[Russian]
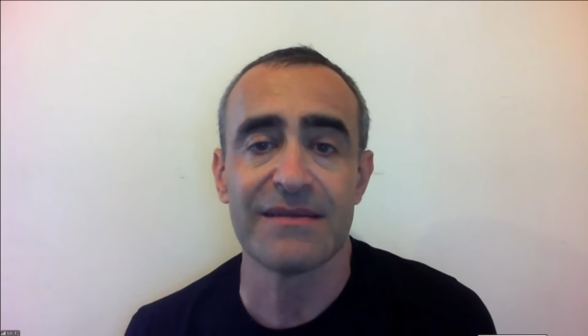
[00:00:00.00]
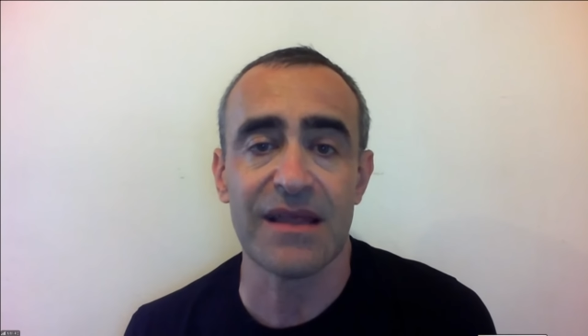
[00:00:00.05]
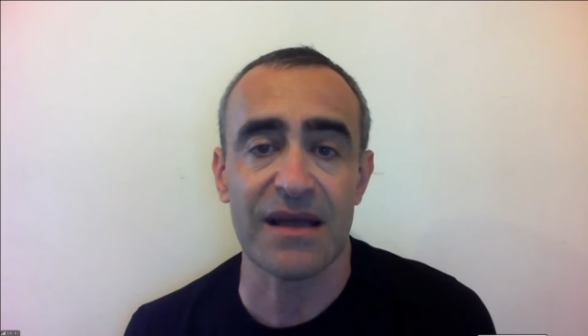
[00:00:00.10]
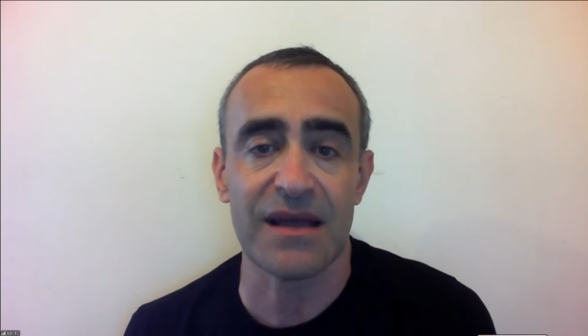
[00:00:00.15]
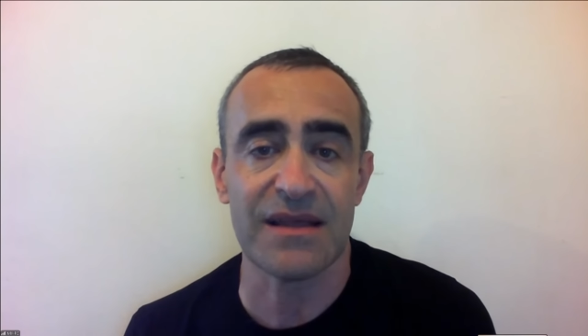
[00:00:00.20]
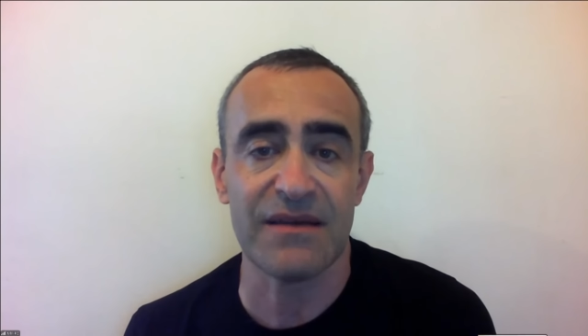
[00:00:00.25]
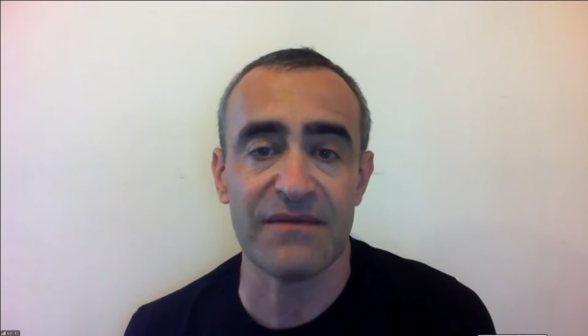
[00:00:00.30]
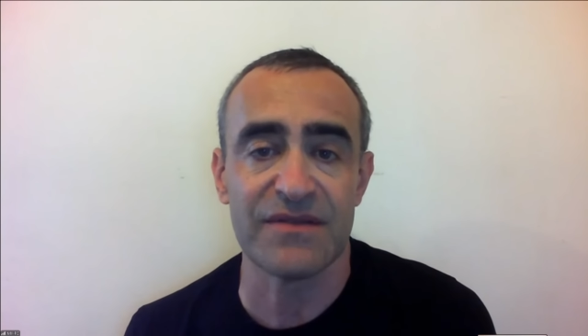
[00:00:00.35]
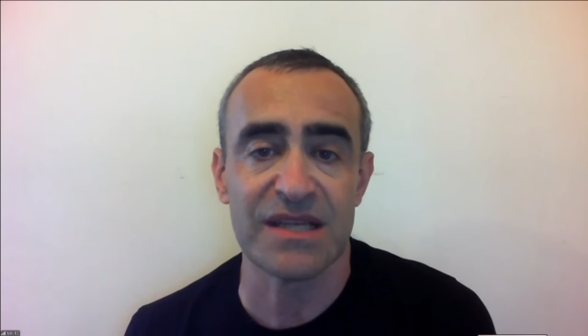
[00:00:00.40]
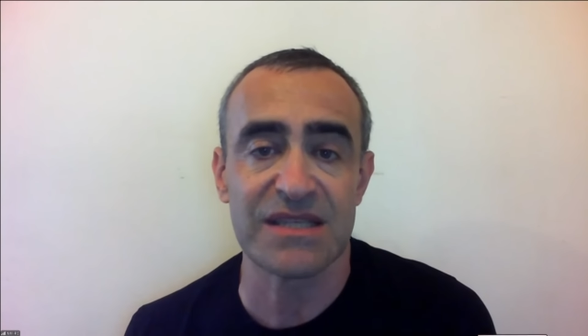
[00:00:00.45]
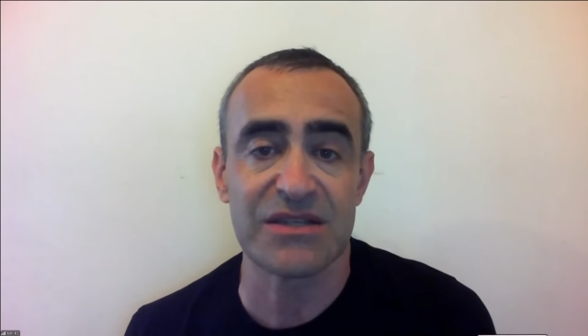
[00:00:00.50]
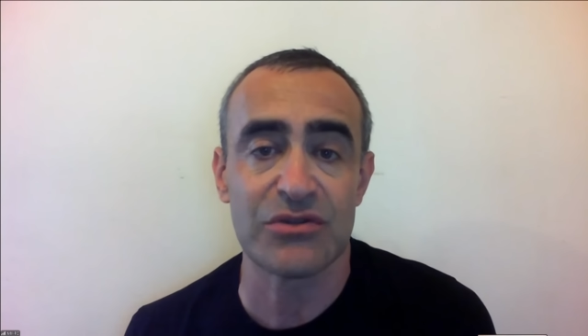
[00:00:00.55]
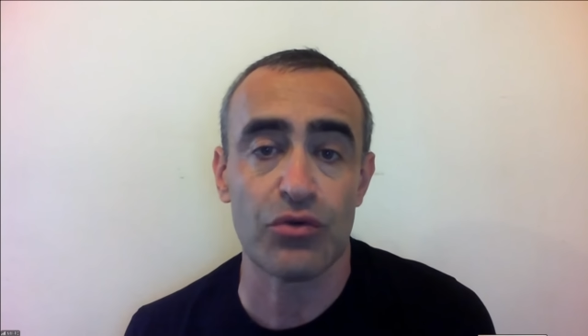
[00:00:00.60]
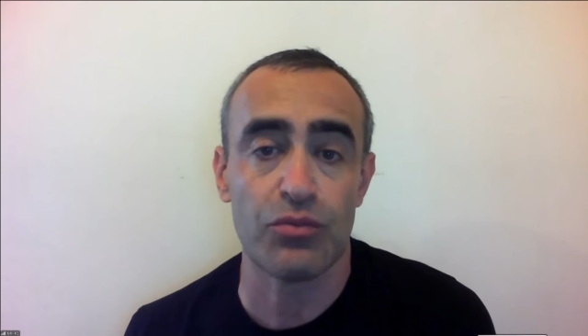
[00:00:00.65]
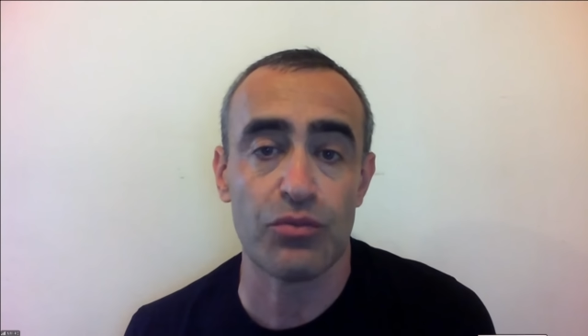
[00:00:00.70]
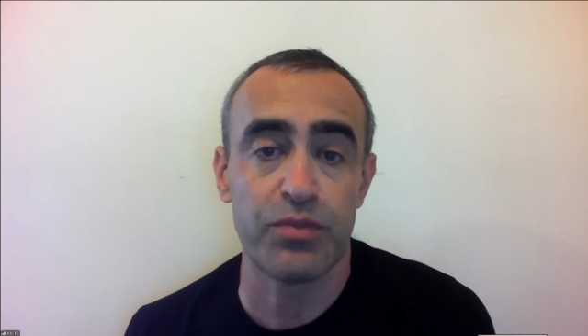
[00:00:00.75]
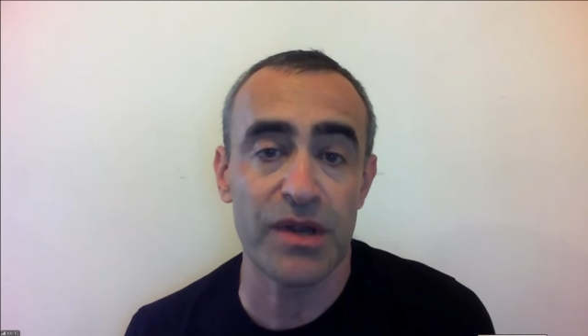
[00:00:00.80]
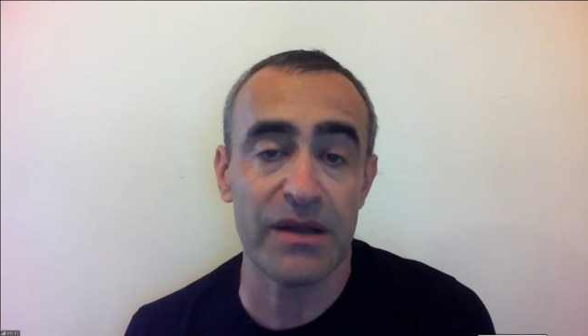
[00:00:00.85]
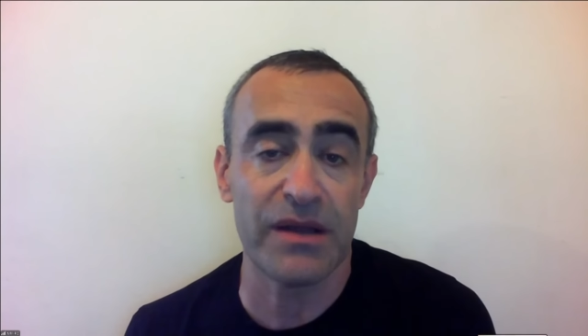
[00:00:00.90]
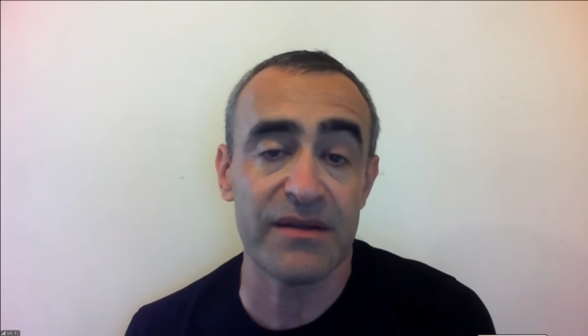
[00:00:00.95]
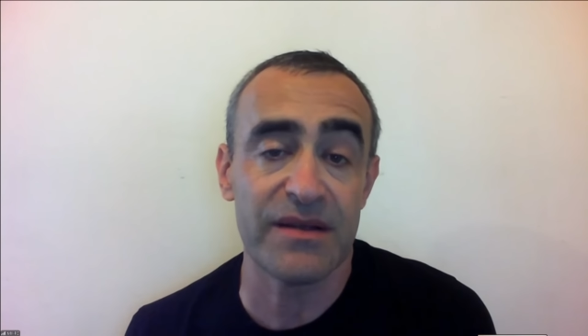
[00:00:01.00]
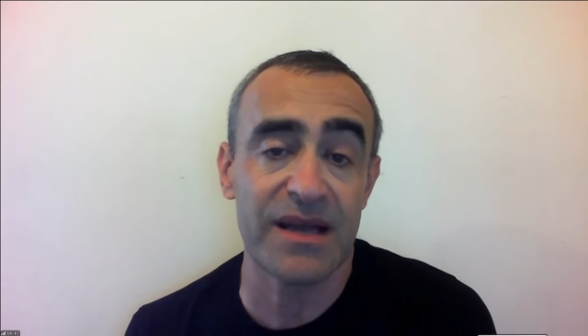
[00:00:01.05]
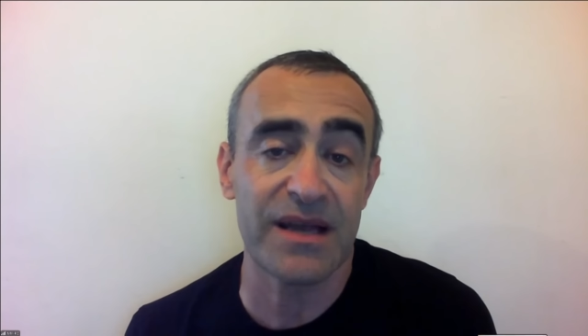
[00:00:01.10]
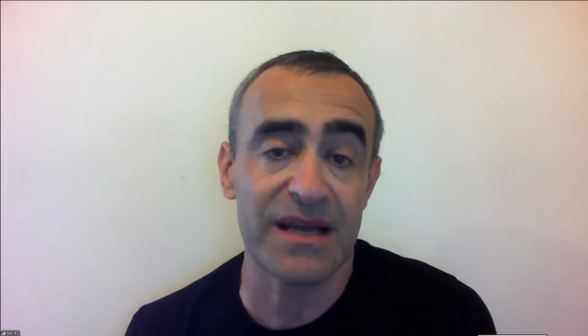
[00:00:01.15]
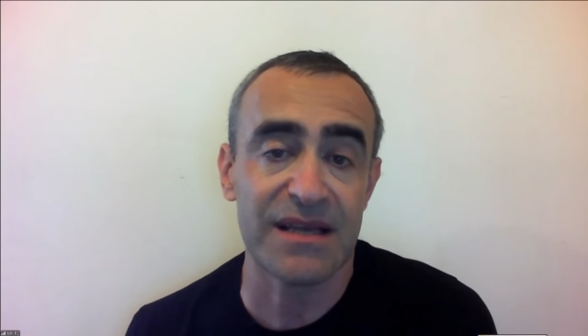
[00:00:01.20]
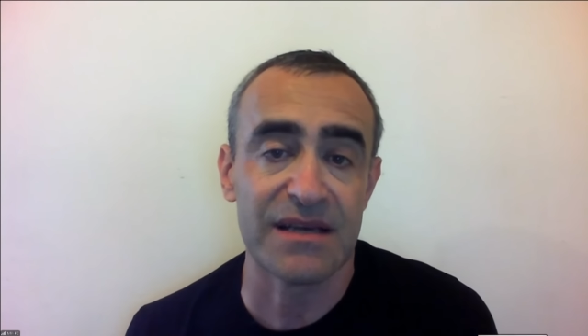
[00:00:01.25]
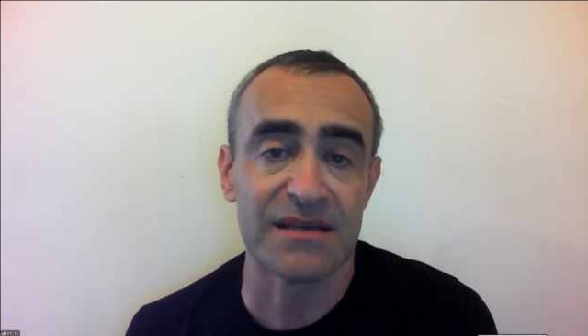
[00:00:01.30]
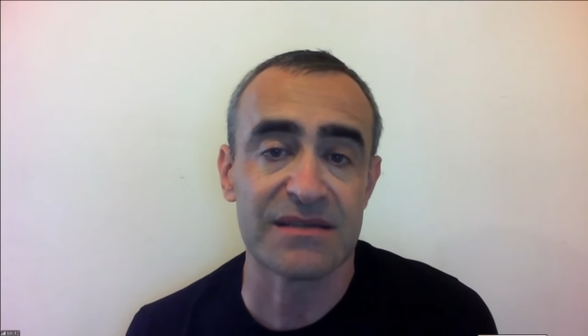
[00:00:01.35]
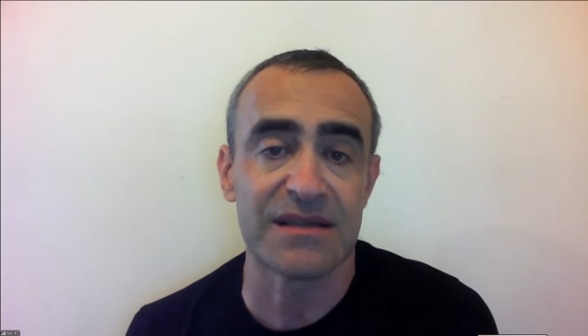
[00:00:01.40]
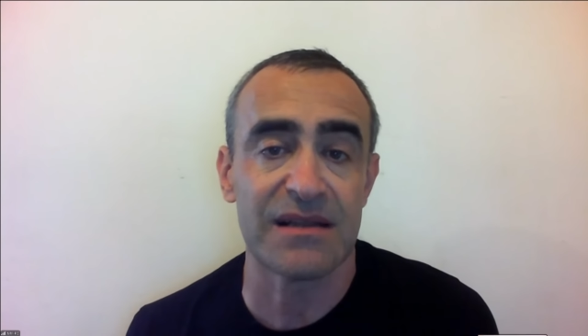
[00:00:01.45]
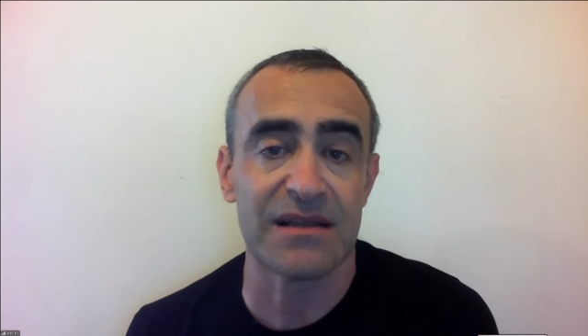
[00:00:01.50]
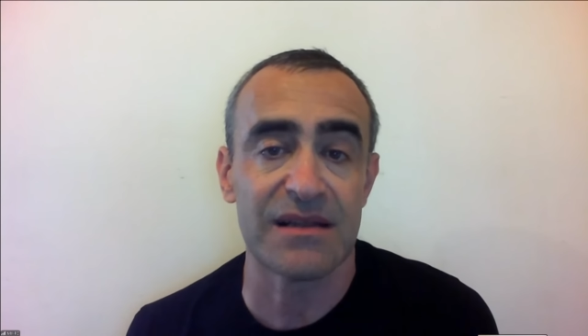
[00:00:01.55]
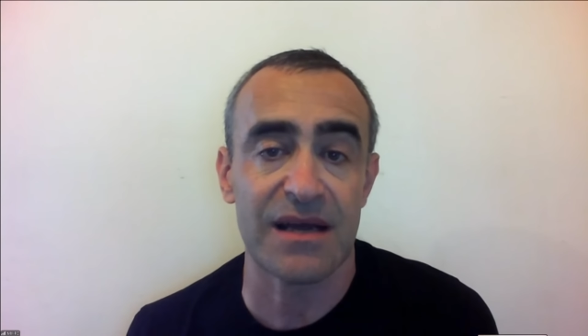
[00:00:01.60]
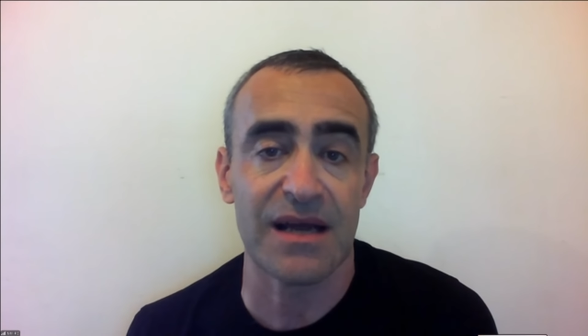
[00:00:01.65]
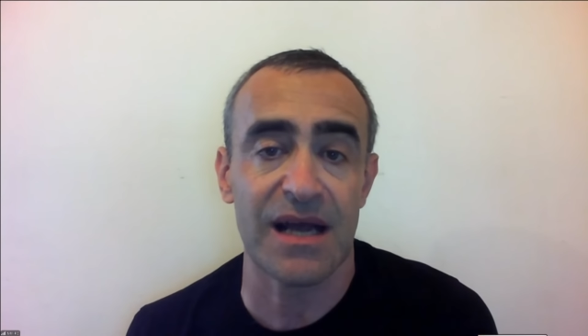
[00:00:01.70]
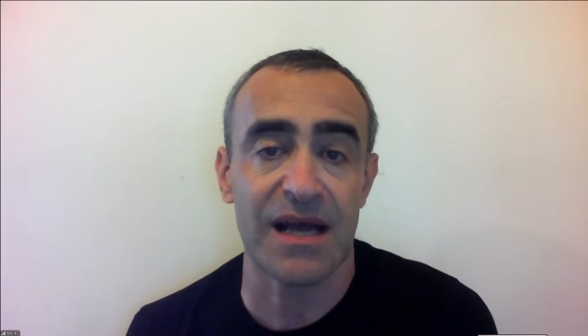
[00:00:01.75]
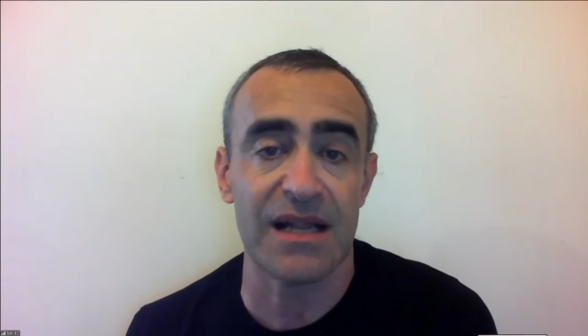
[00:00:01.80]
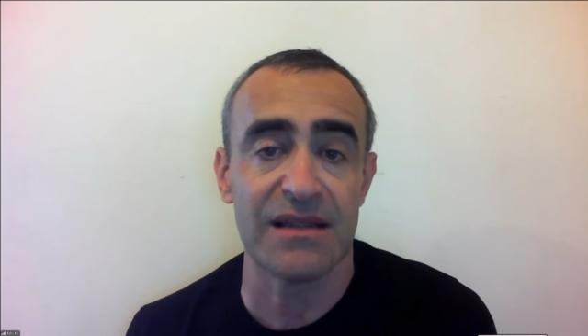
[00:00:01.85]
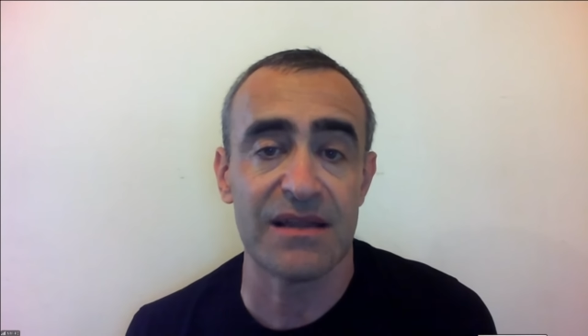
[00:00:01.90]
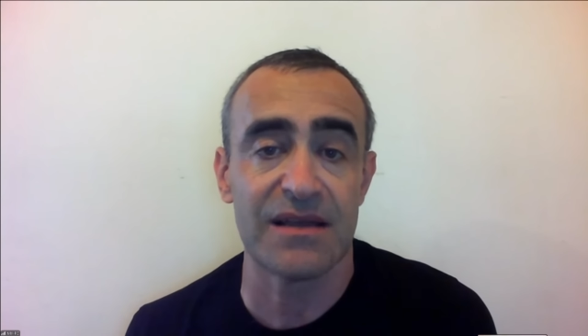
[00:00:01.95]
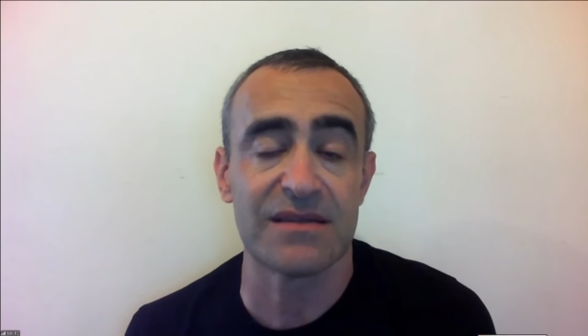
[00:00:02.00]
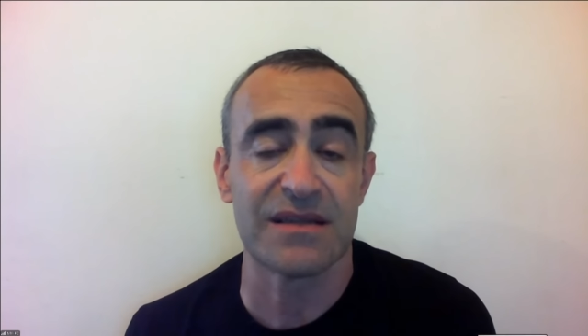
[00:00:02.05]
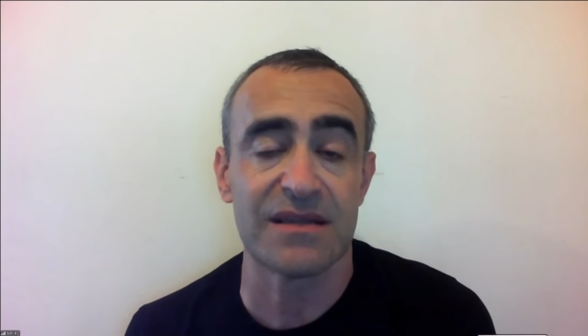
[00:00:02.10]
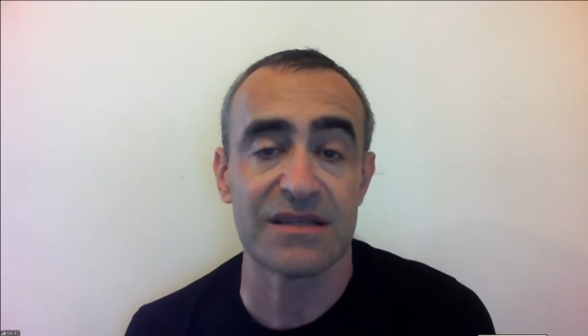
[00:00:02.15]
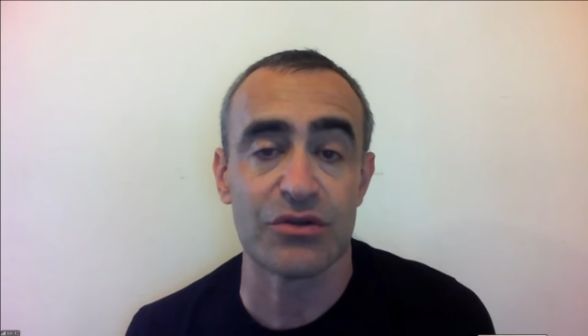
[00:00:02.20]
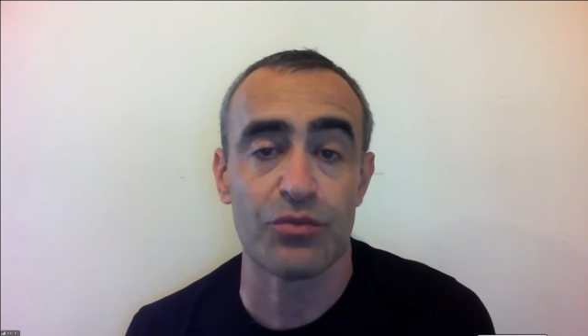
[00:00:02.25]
так и в наступлении, каких-то локальных